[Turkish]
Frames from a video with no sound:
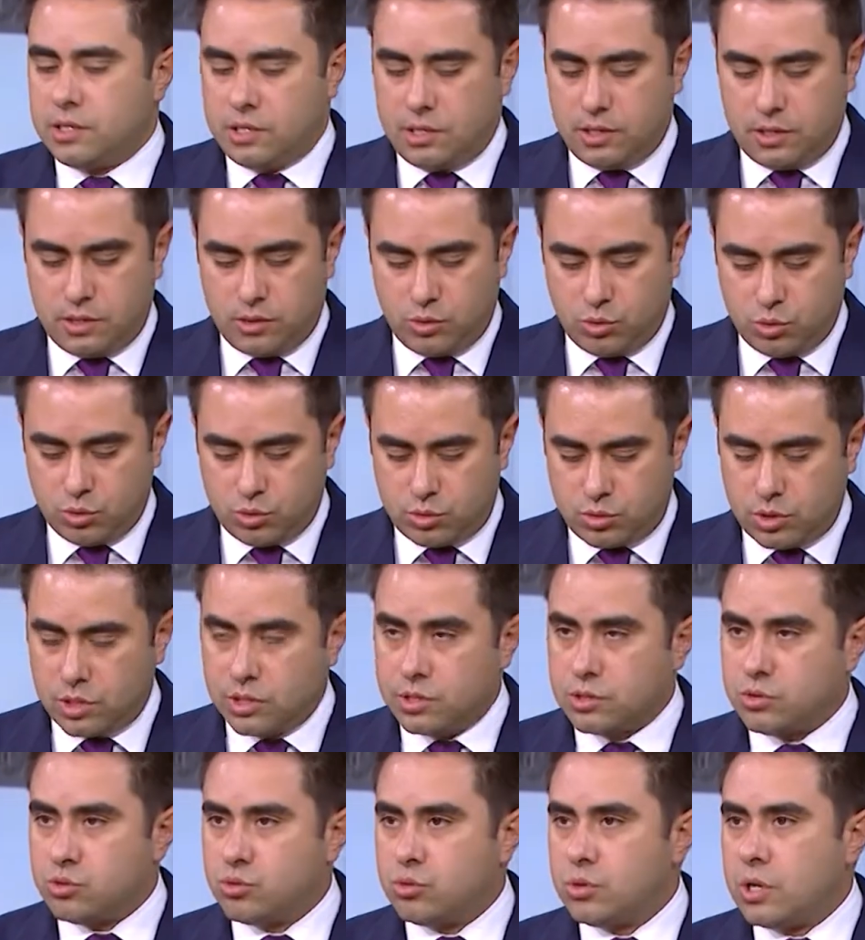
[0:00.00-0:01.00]
E,
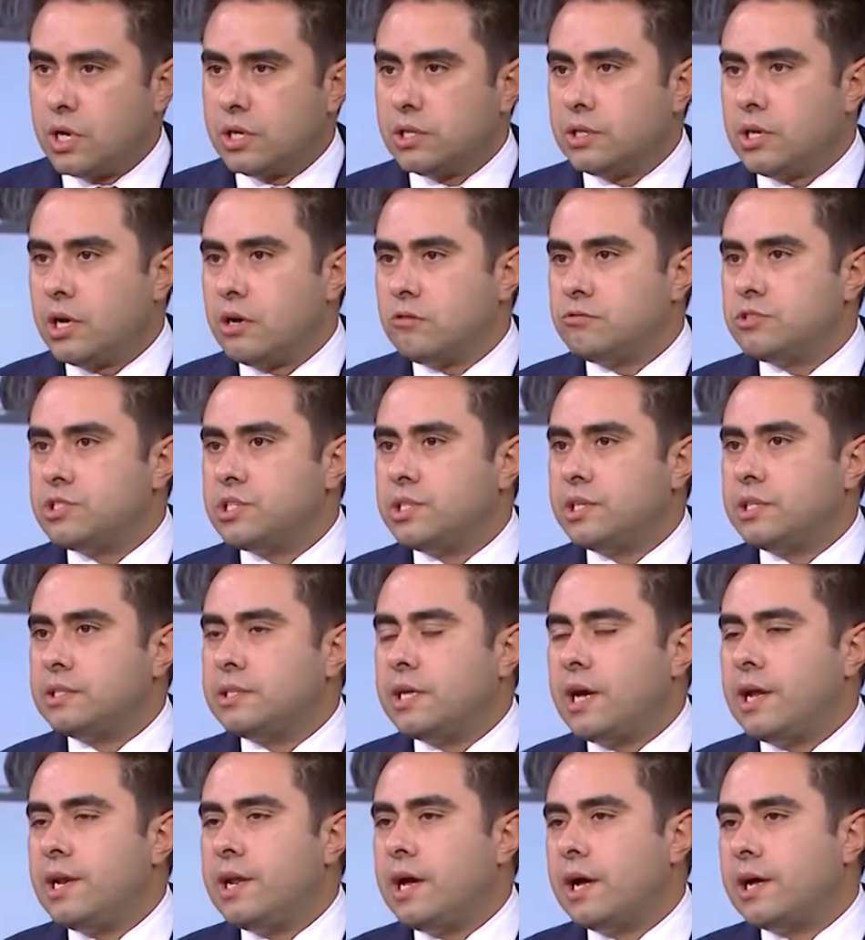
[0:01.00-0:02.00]
uluslararası sularda
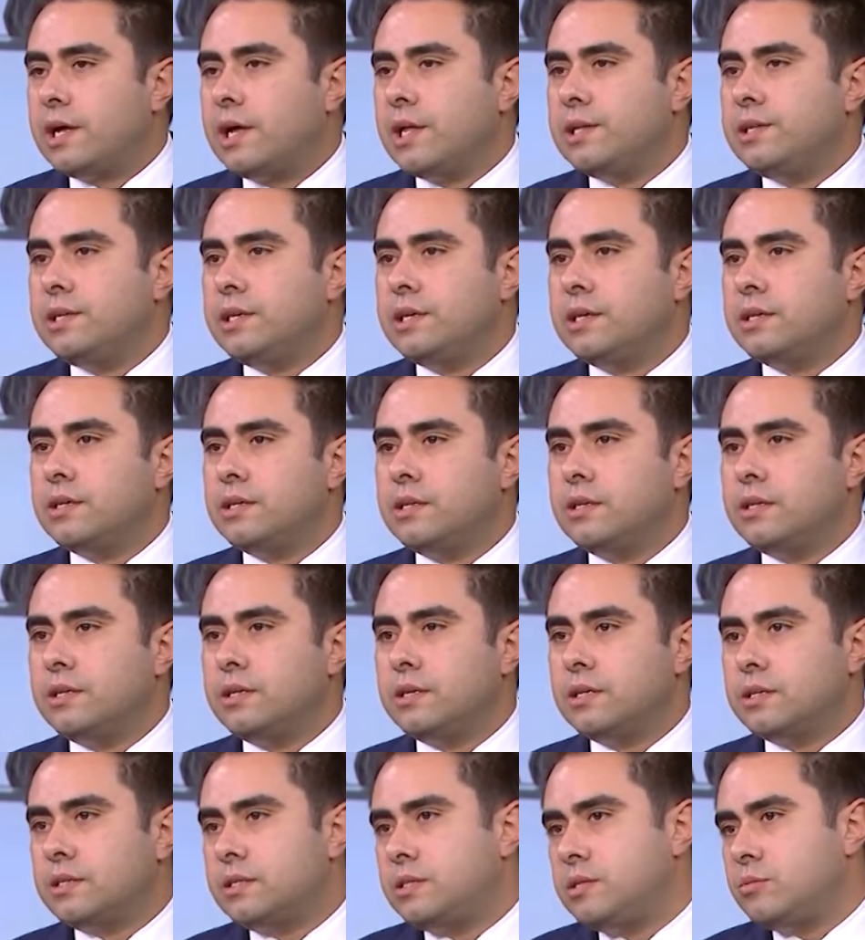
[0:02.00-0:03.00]
avcılıkla alakalı
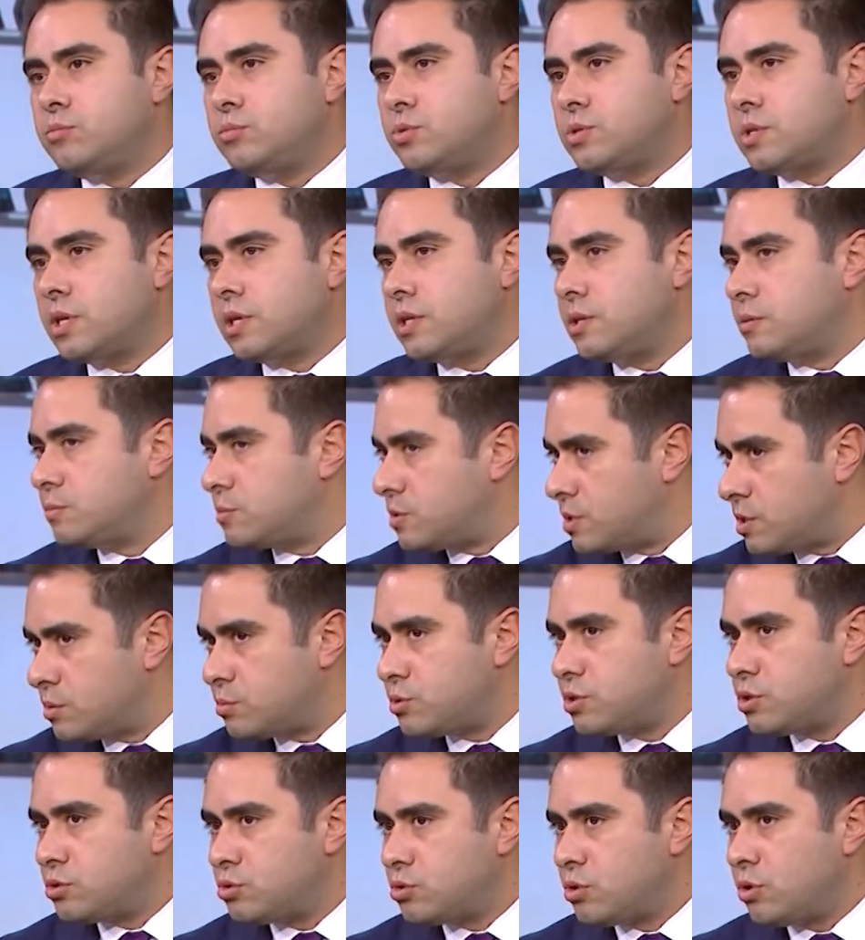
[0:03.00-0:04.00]
e, kimse kimseye
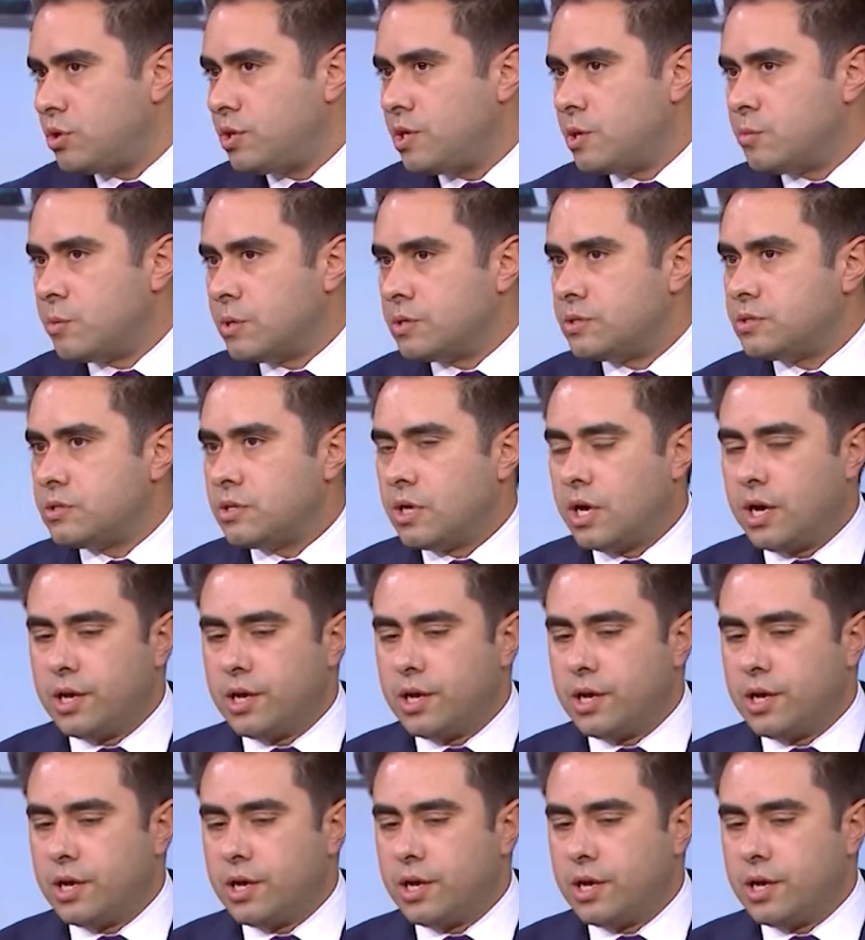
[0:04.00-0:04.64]
bir şey söyleyemez.